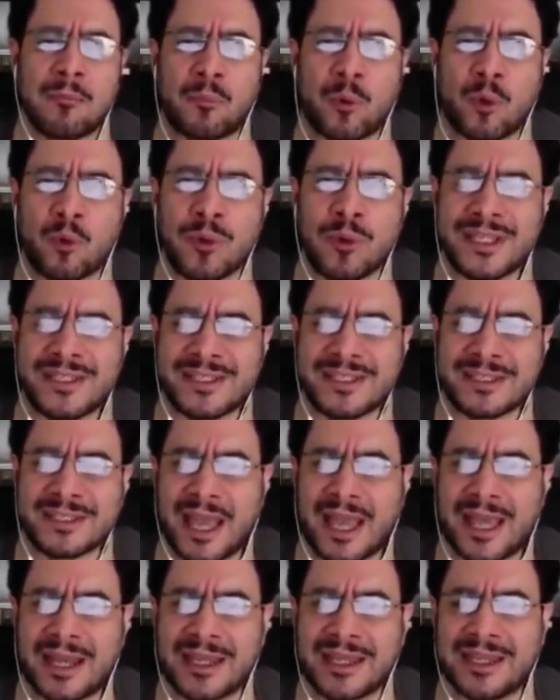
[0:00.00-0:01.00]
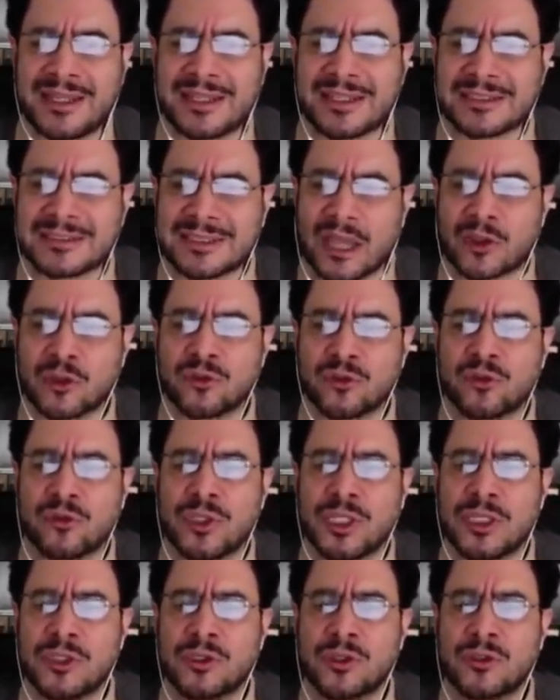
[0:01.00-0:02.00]
publicitaria en Estados
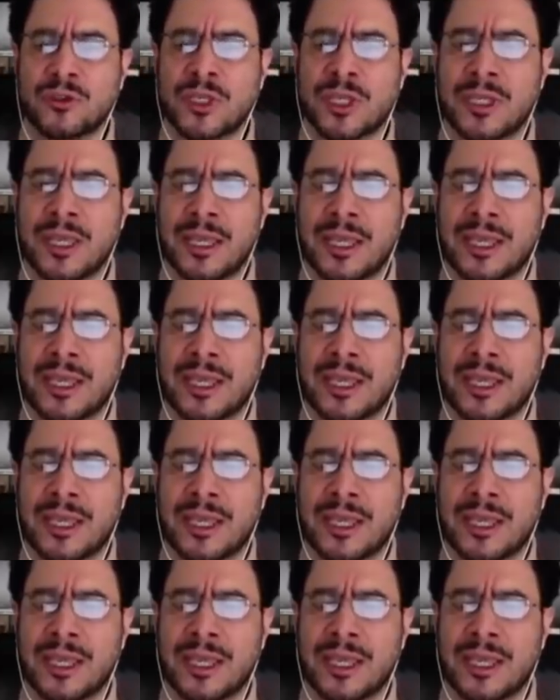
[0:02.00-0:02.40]
Unidos